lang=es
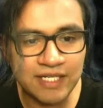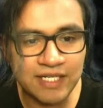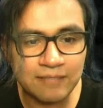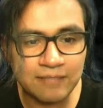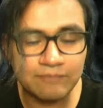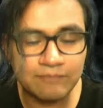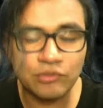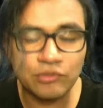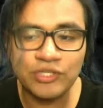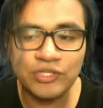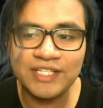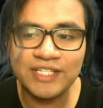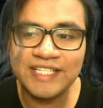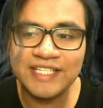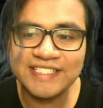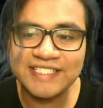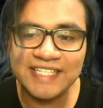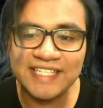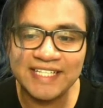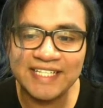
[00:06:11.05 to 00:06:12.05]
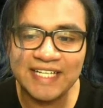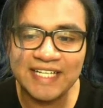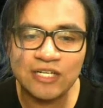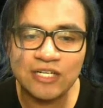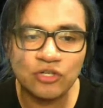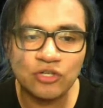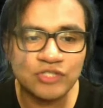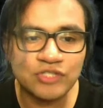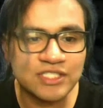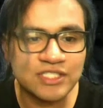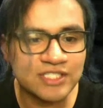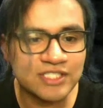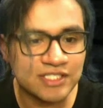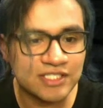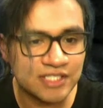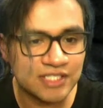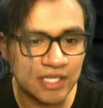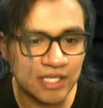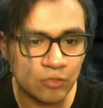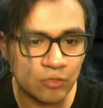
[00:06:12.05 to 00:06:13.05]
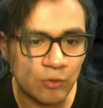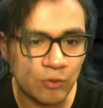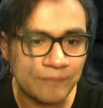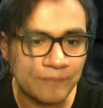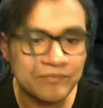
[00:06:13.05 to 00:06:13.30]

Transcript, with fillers: poder descargar cosas desde la web